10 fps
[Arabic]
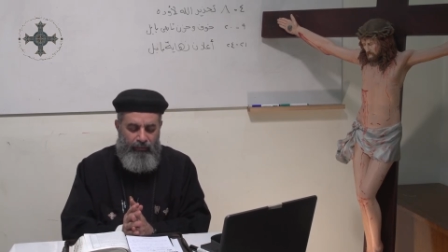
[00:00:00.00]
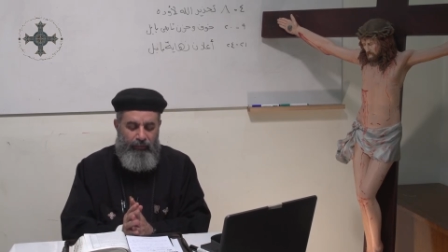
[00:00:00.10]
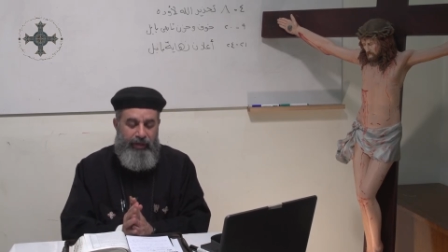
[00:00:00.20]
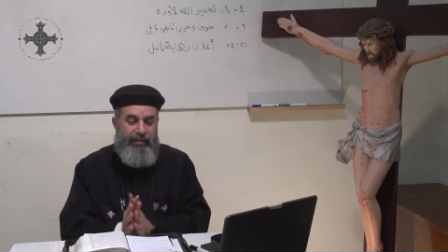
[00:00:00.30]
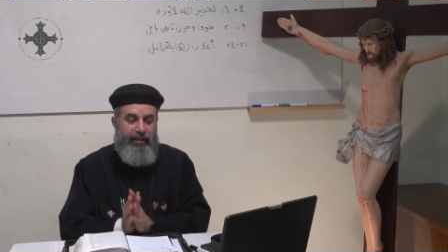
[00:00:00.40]

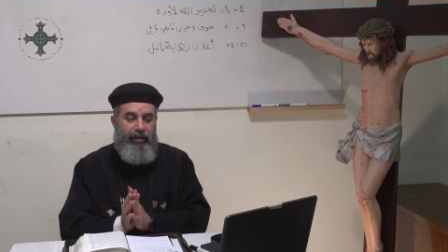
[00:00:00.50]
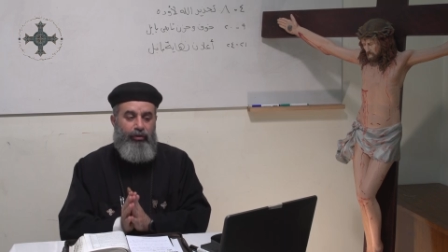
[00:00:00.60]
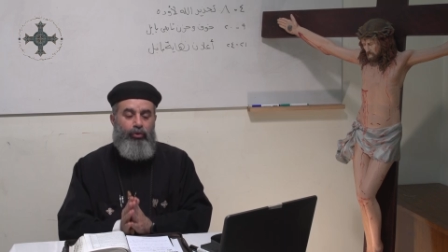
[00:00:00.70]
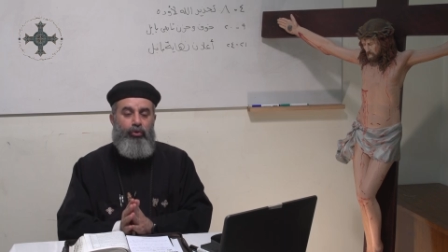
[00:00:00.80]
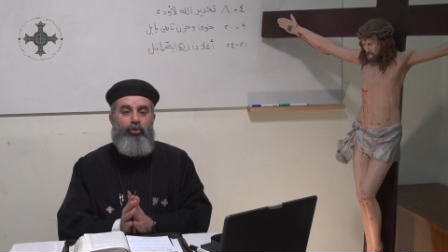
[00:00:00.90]

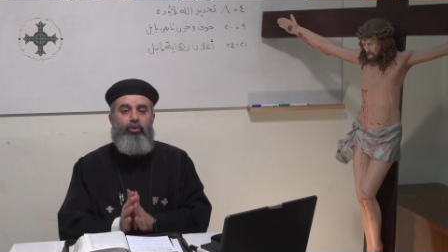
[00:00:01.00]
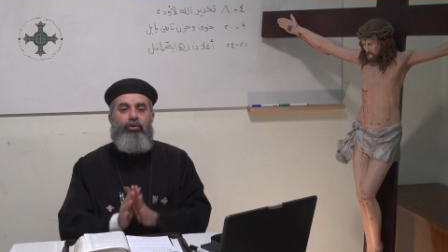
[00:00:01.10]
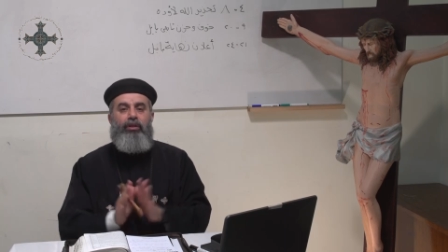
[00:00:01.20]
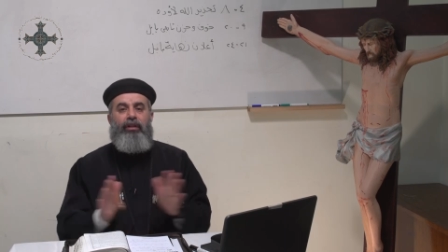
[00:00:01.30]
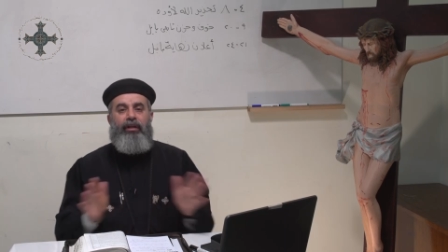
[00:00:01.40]
مسكن
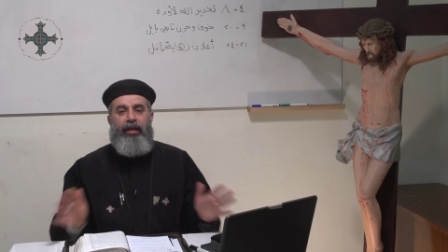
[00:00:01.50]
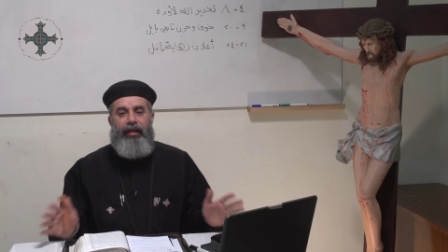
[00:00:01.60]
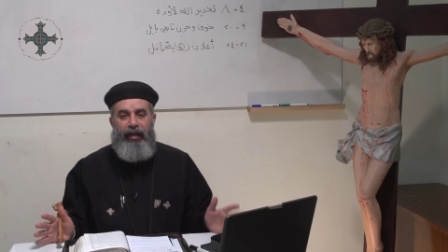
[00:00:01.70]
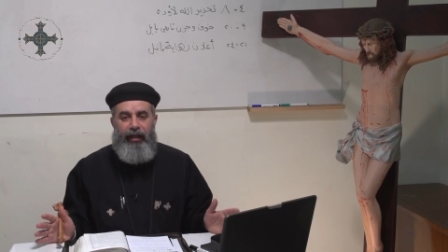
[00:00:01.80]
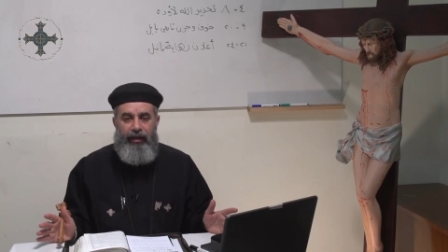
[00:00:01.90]
الطيور
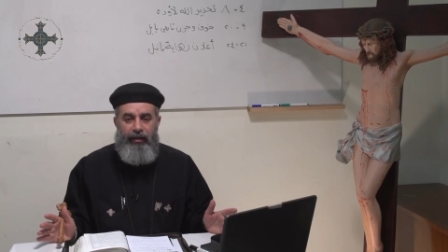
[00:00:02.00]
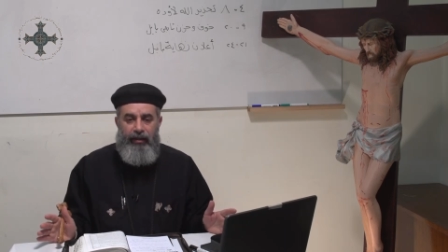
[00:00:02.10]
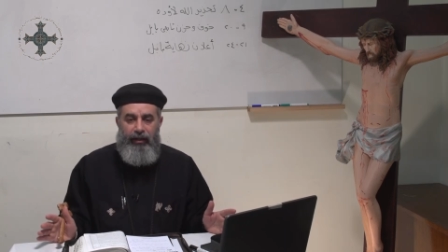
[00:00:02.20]
الجارحة